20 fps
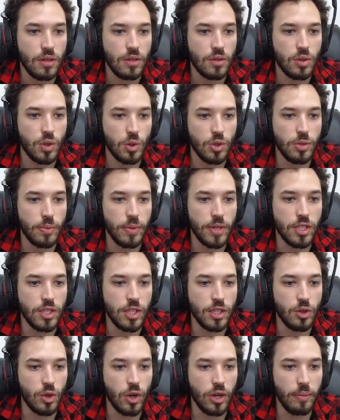do Ultimate
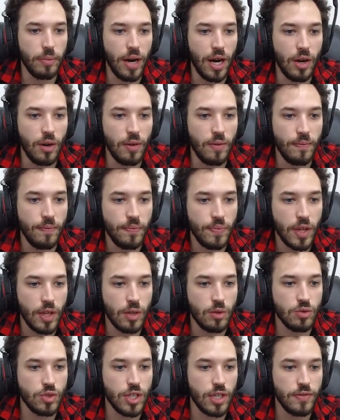Team normal. Eu
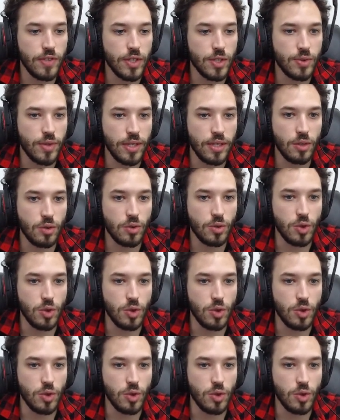não tinha visto ainda os